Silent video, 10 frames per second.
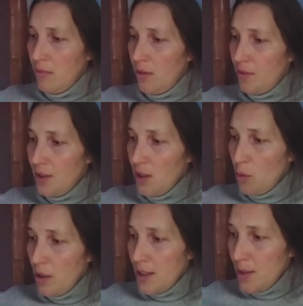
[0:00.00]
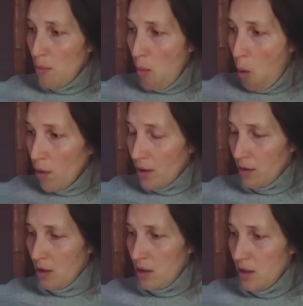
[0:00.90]
wie die neuen
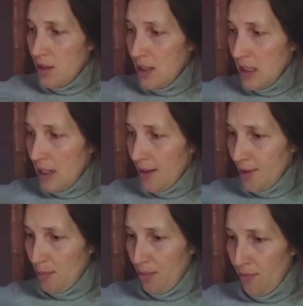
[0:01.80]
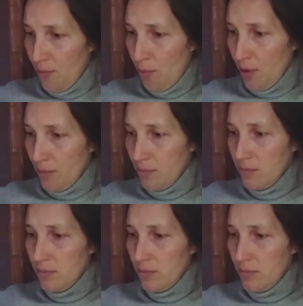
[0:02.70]
Dämonen die Erde befühlen.